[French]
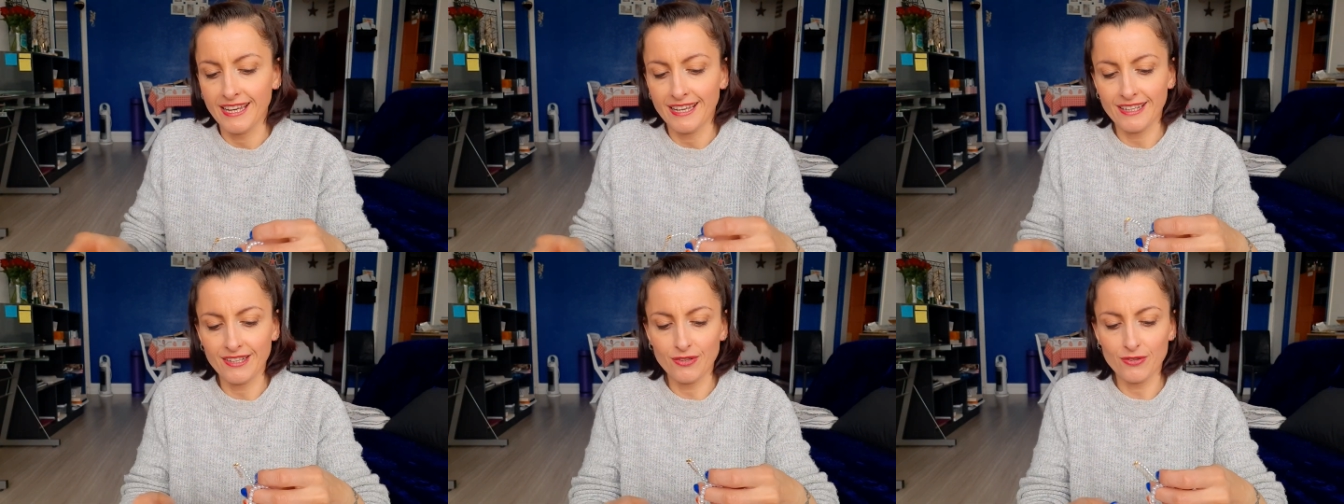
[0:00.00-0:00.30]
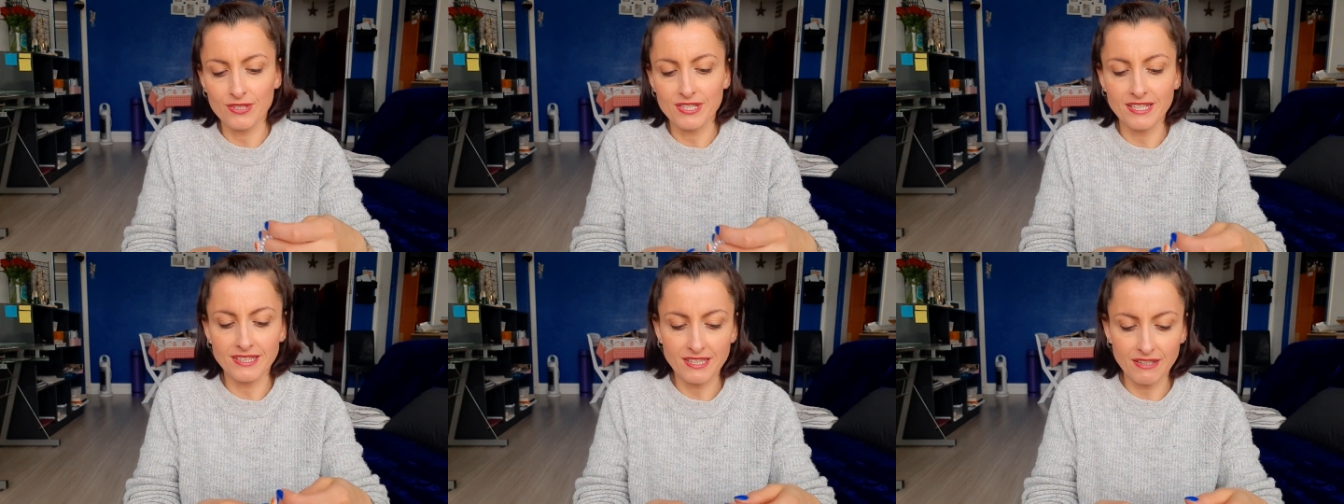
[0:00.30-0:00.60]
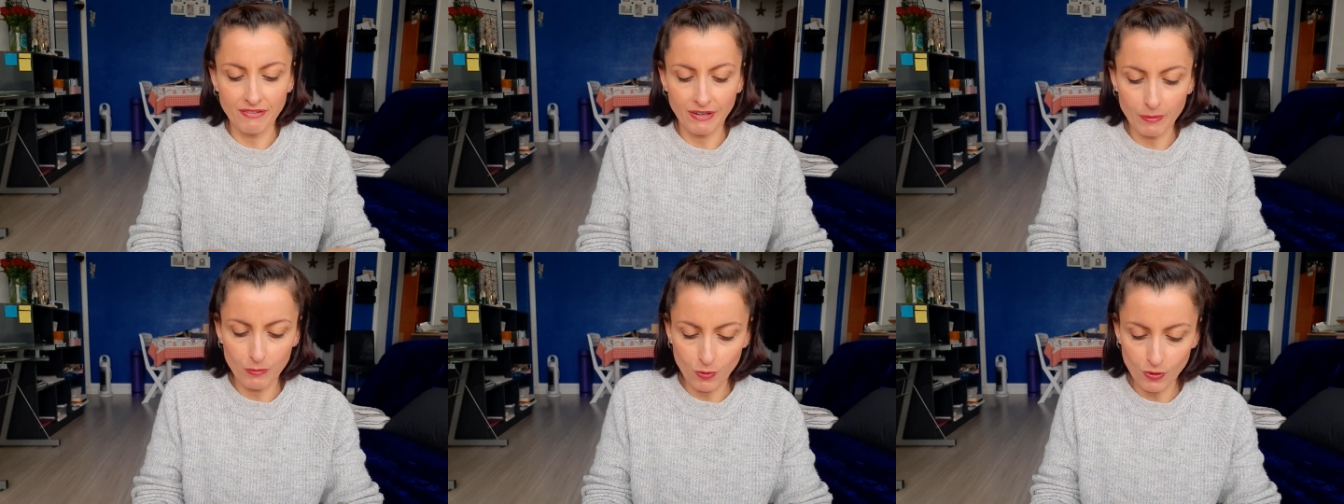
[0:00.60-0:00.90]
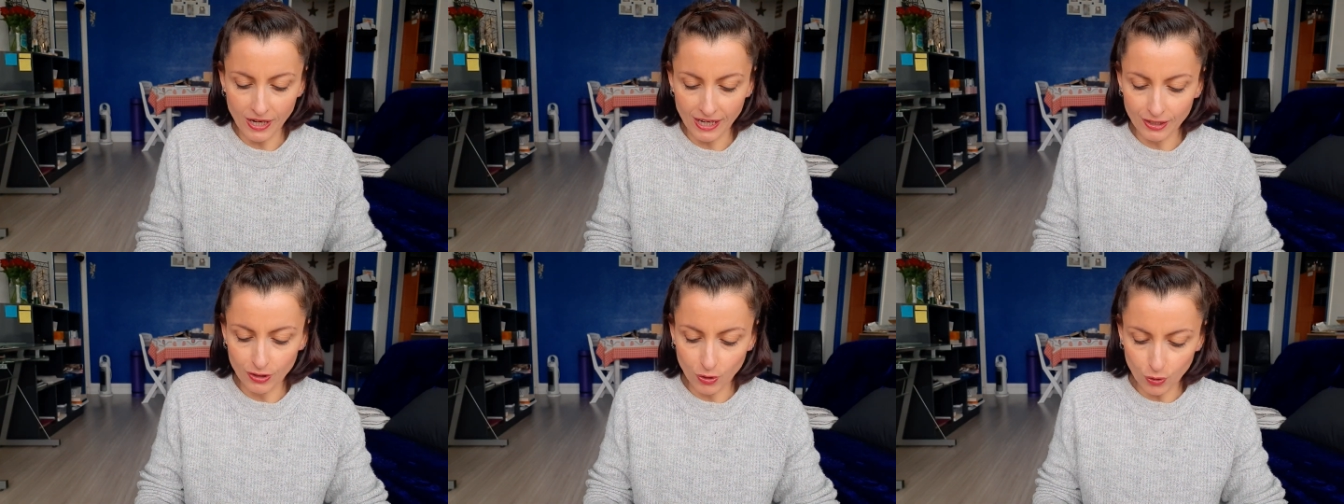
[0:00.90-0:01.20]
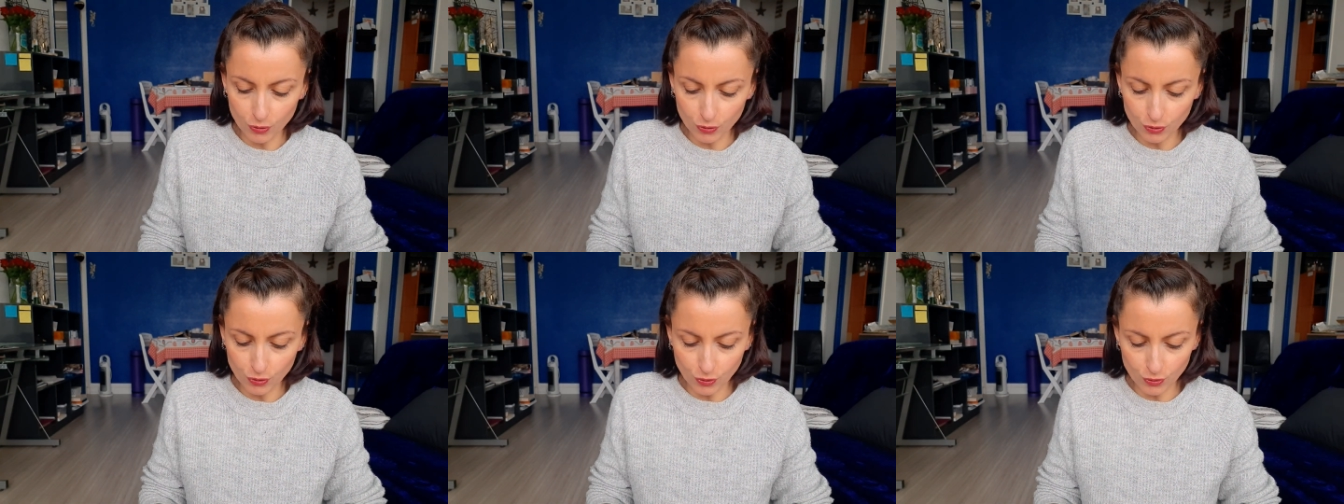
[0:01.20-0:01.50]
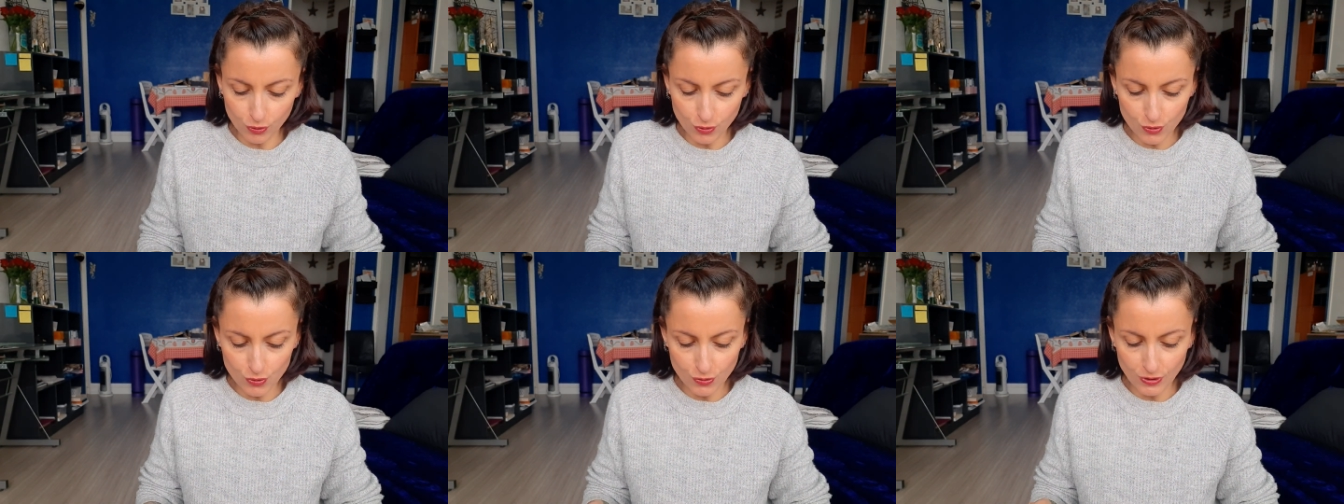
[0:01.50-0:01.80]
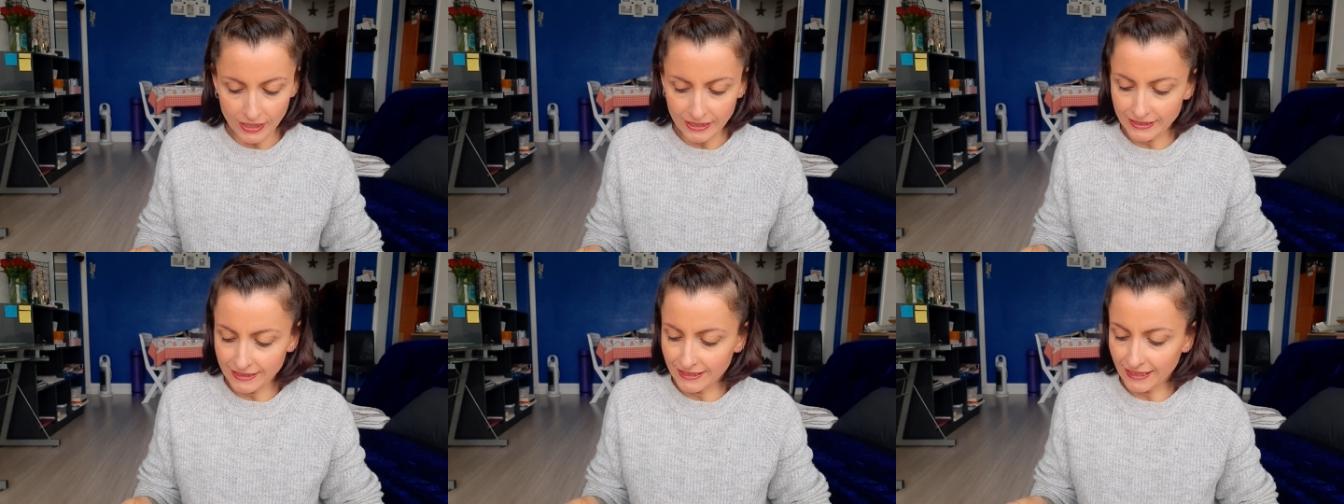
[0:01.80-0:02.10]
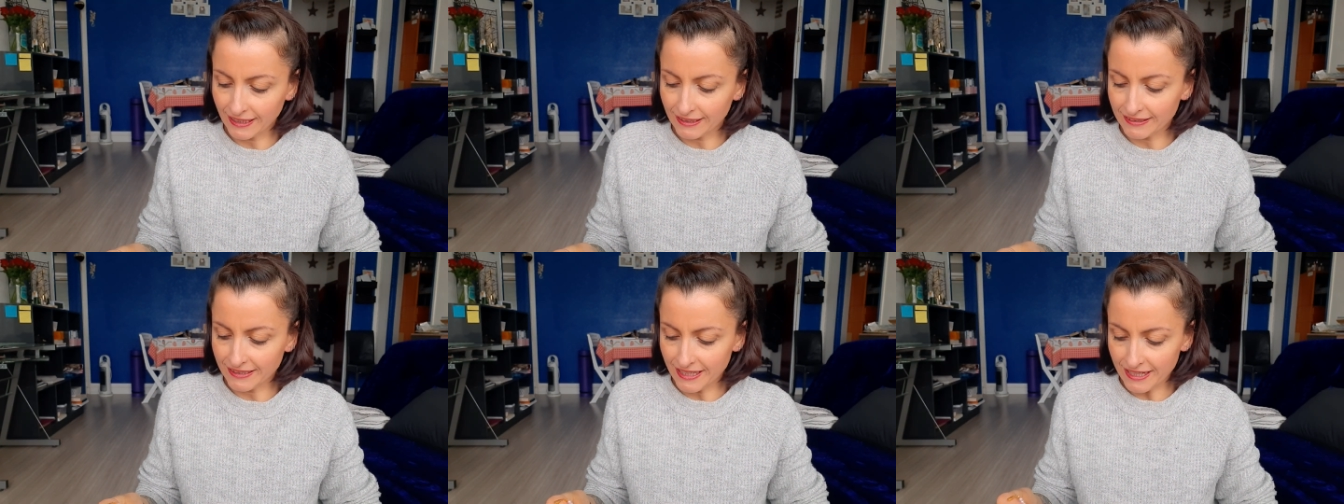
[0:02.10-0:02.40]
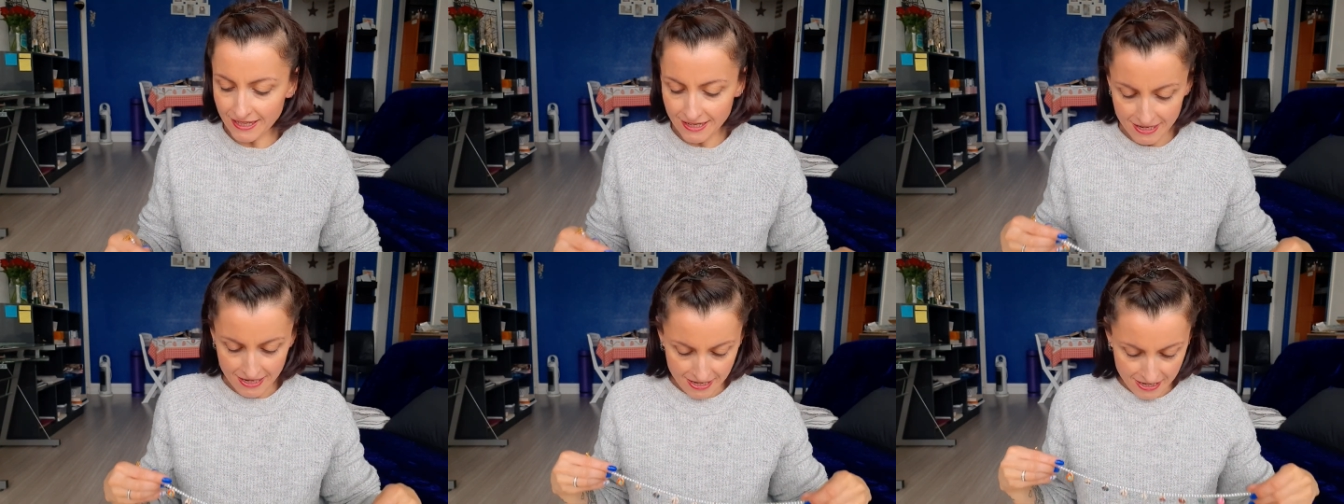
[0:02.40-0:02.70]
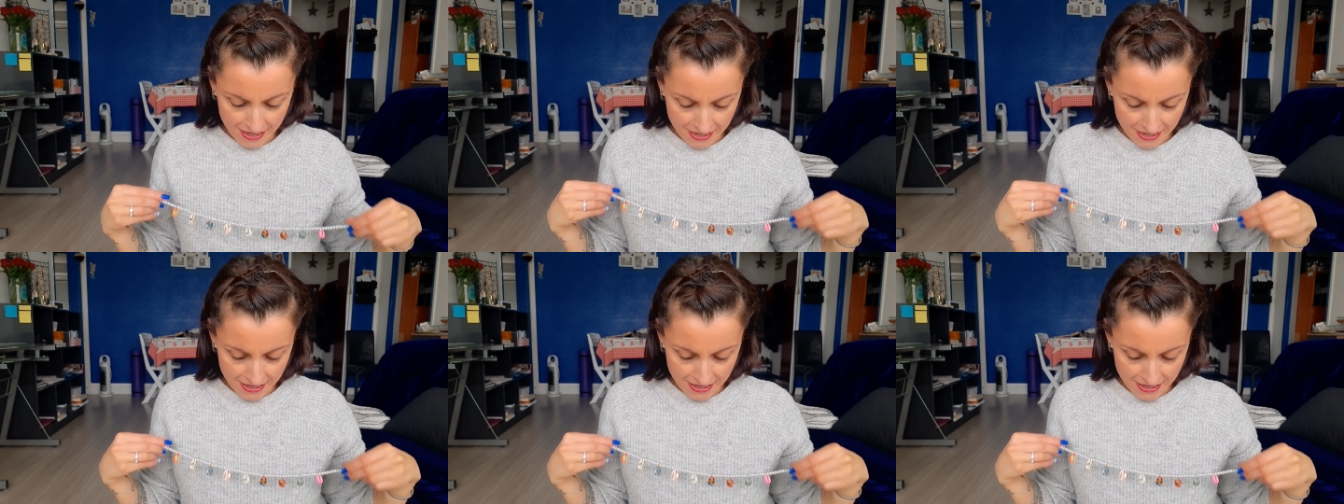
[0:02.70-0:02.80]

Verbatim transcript: et euh, c'était vraiment la grande tendance de l'année dernière.